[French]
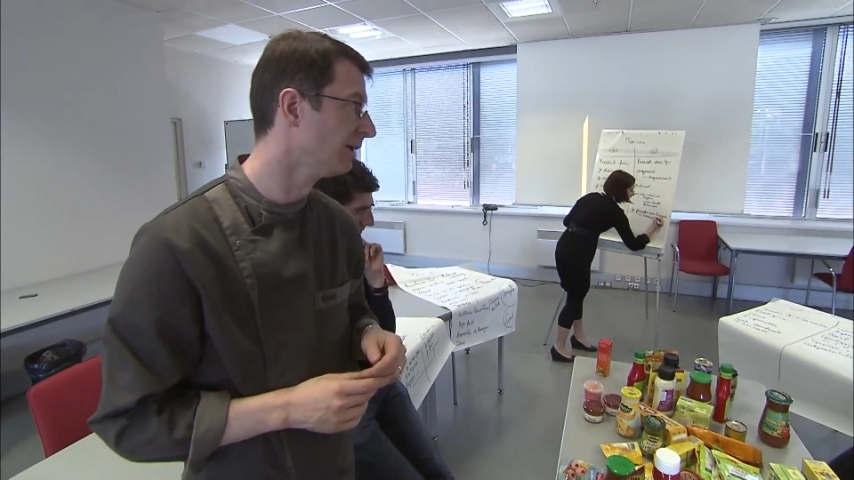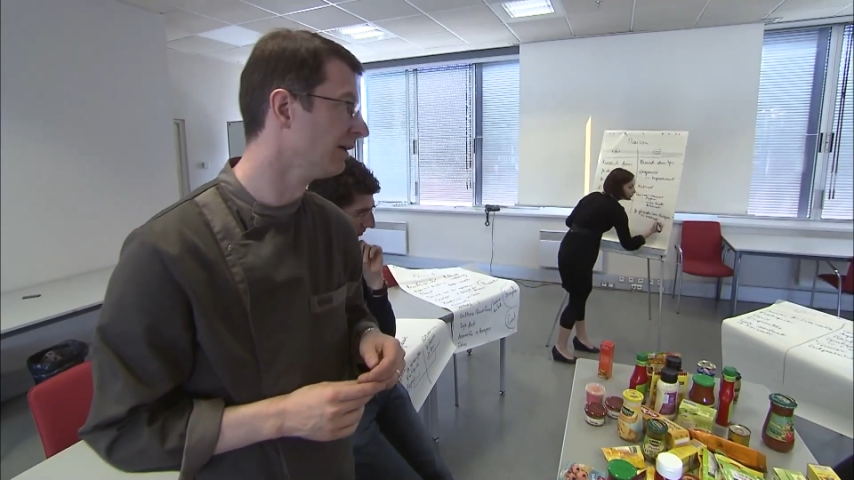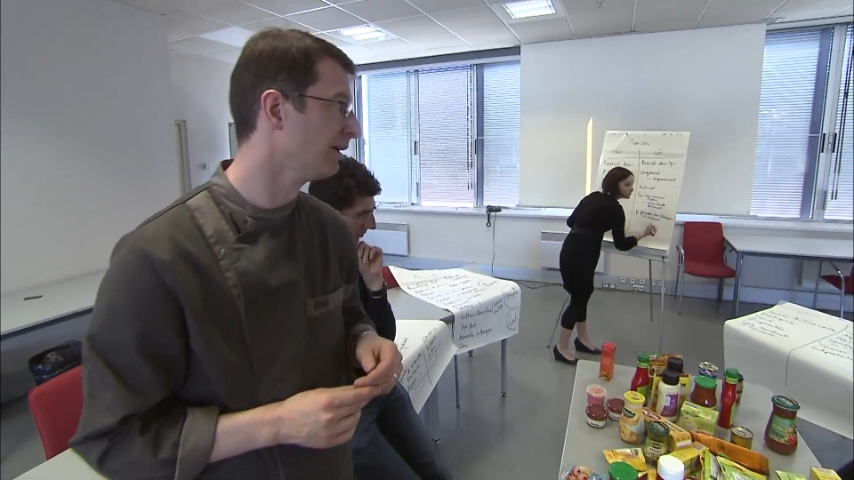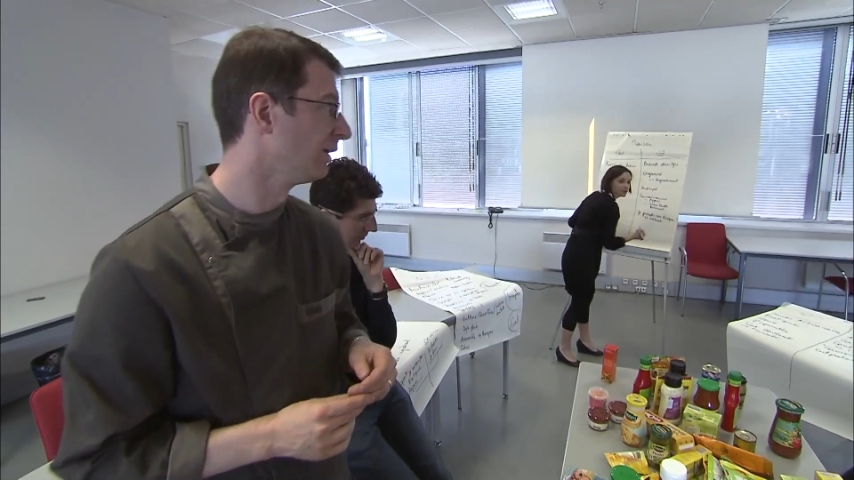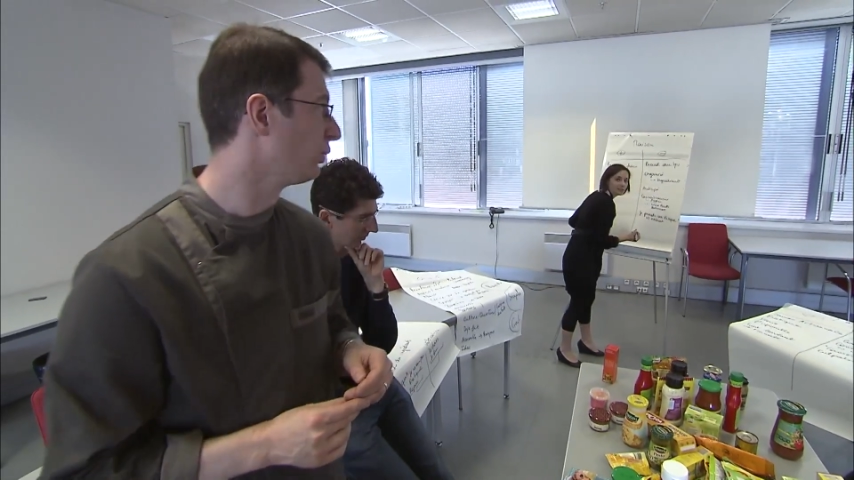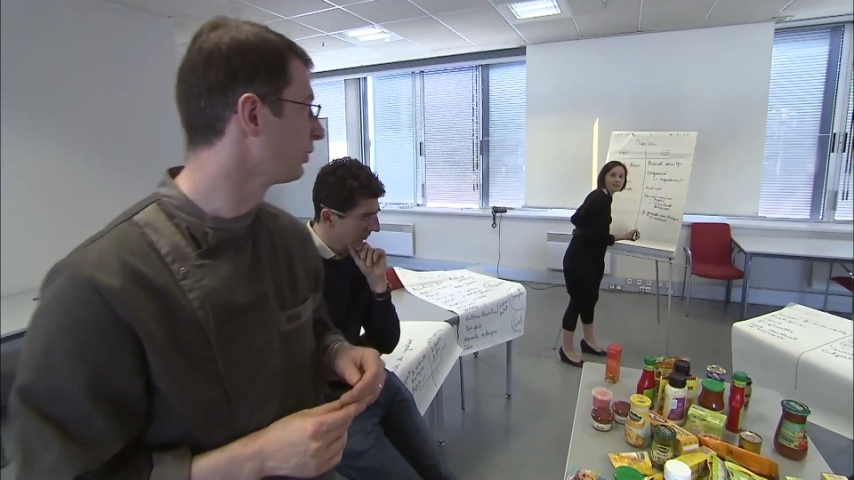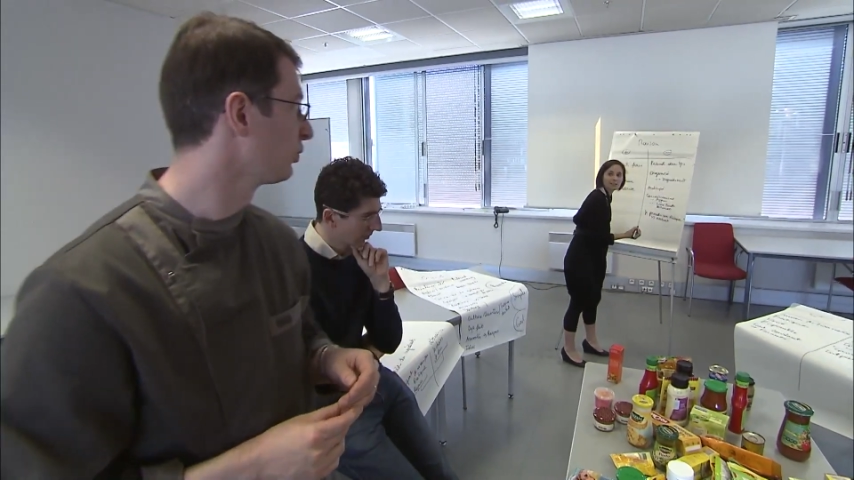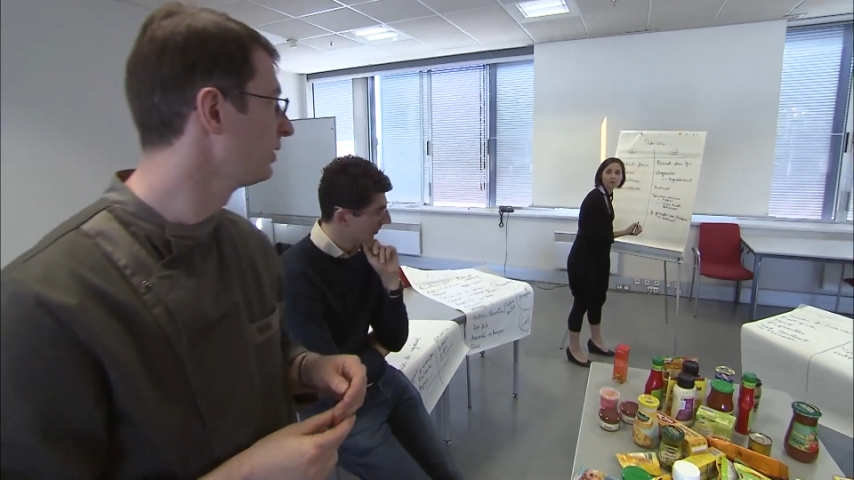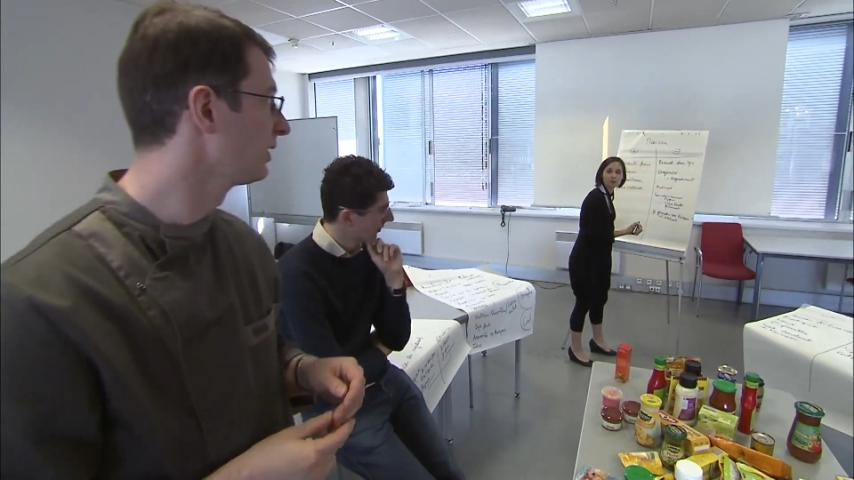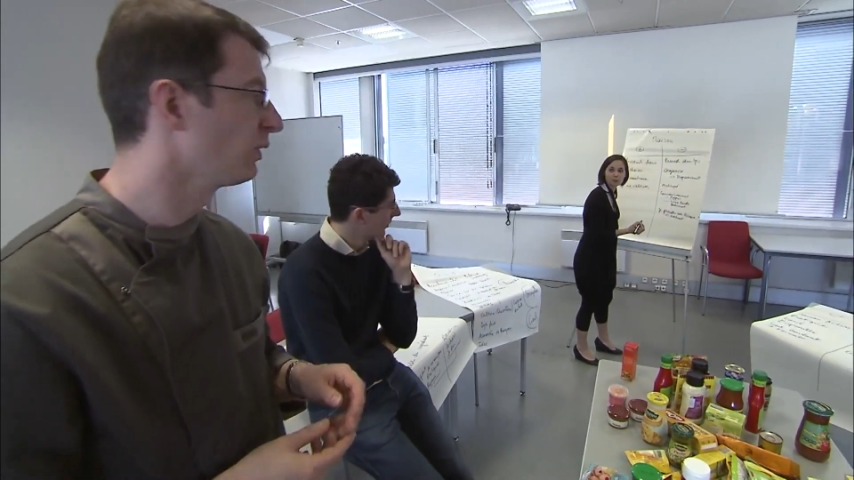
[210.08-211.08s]
elle n'a pas
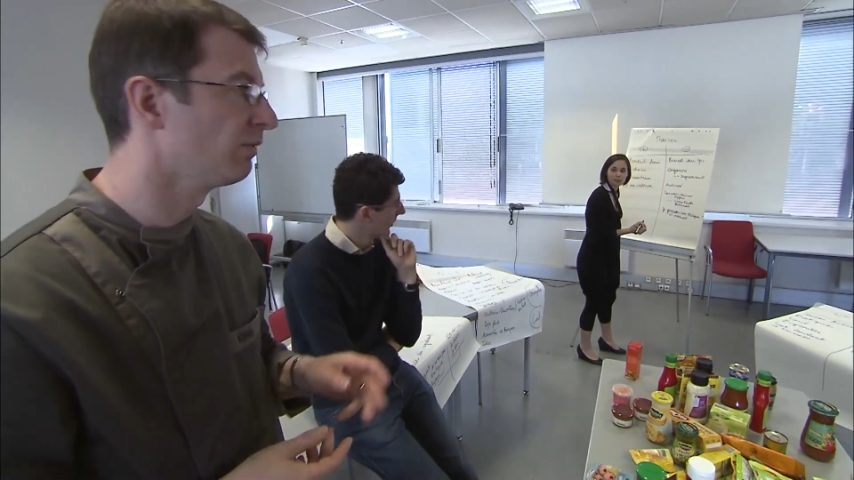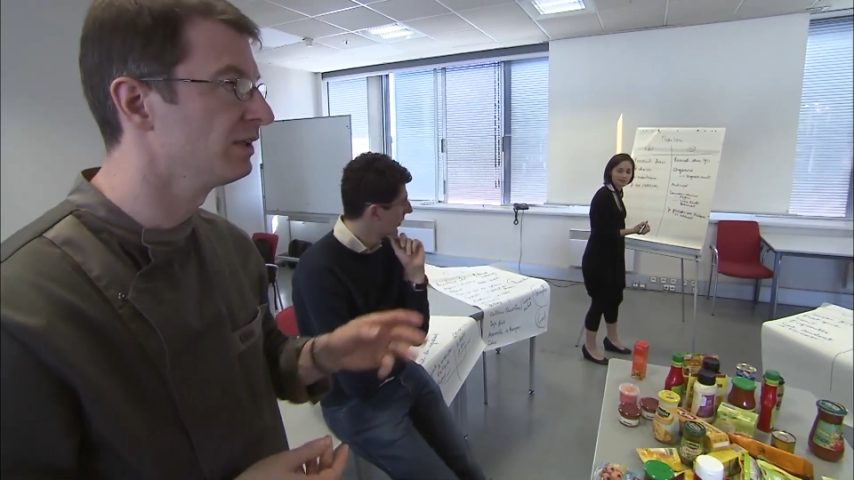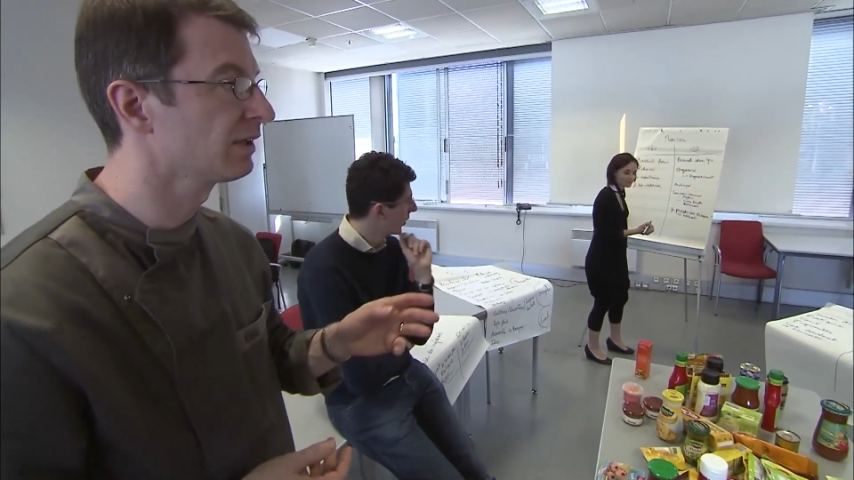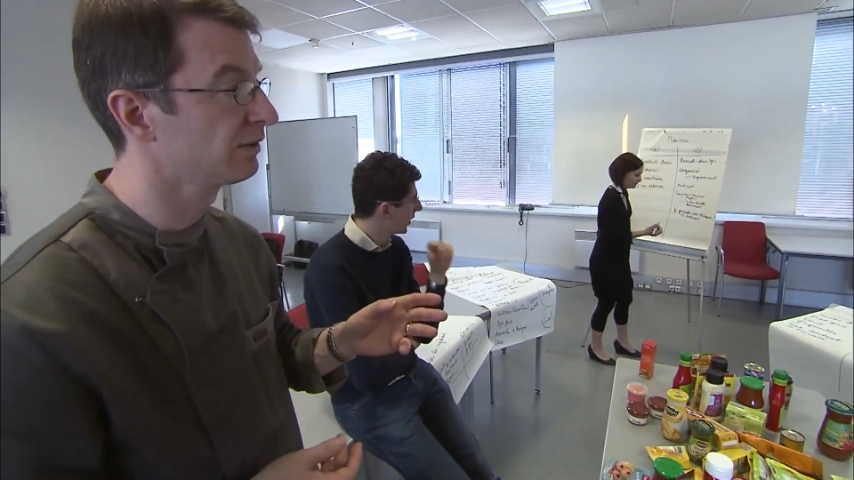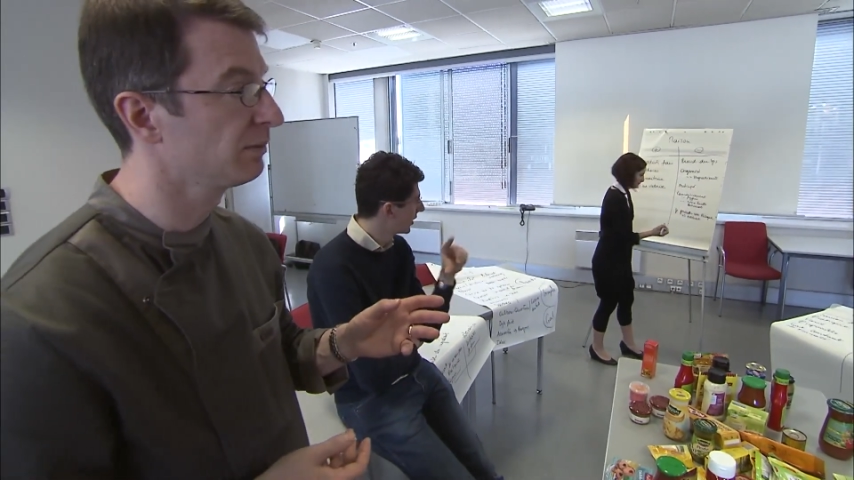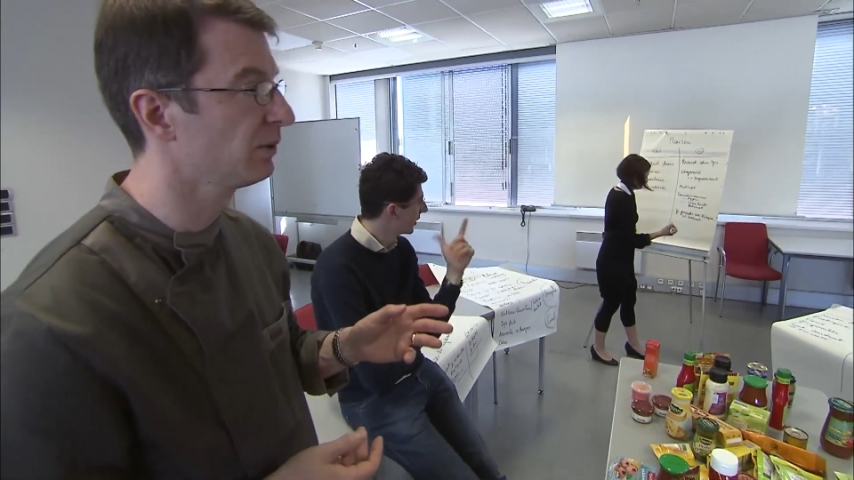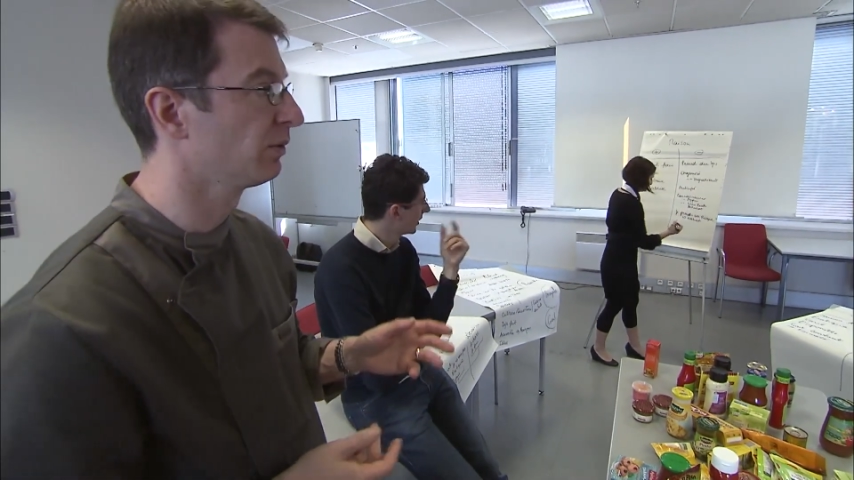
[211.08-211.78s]
vraiment d'idée.